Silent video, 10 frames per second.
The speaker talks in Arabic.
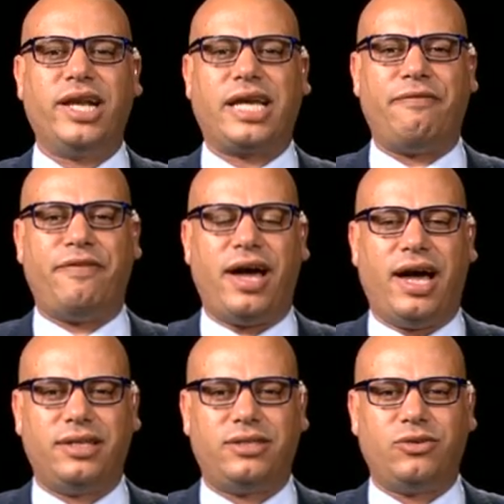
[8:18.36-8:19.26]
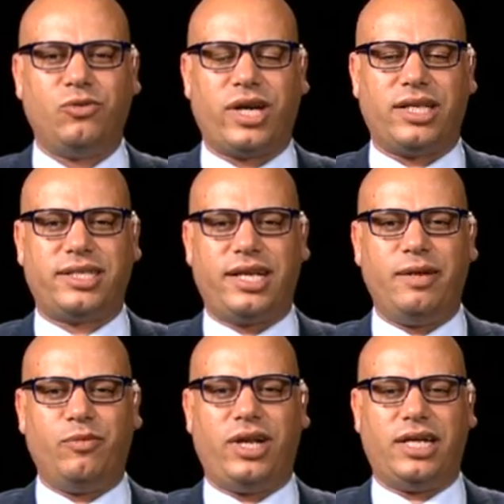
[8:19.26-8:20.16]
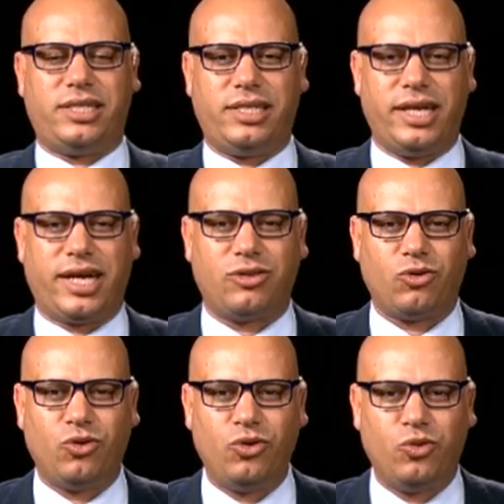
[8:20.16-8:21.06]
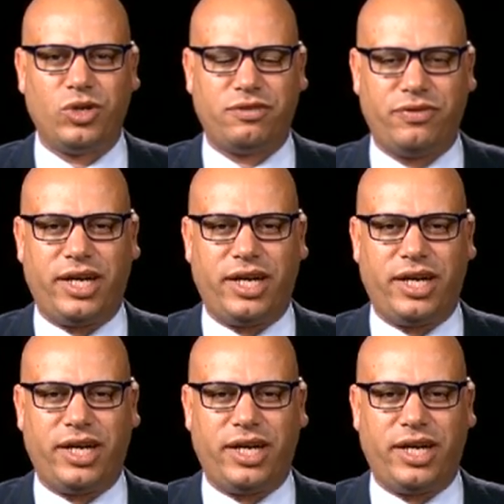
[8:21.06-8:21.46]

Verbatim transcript: الكفاءات وكتكلموا على هذا الشيء اللي كتقولوا واش